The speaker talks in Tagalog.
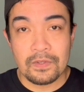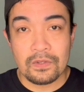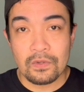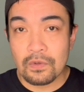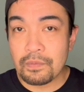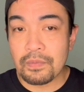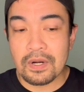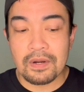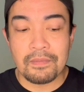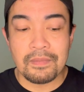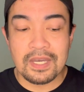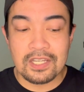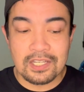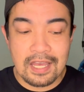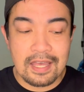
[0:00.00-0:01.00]
super.
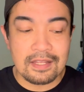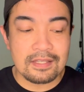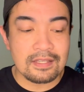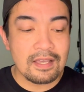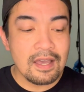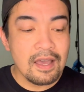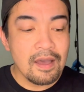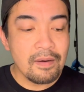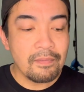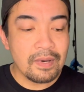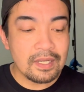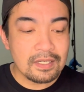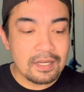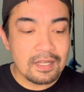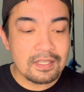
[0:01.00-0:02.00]
My chance. My
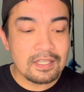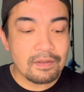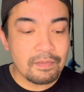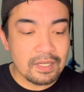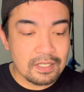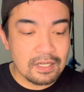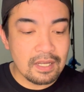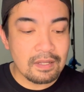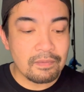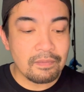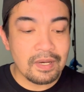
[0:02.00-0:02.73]
chance na may chance.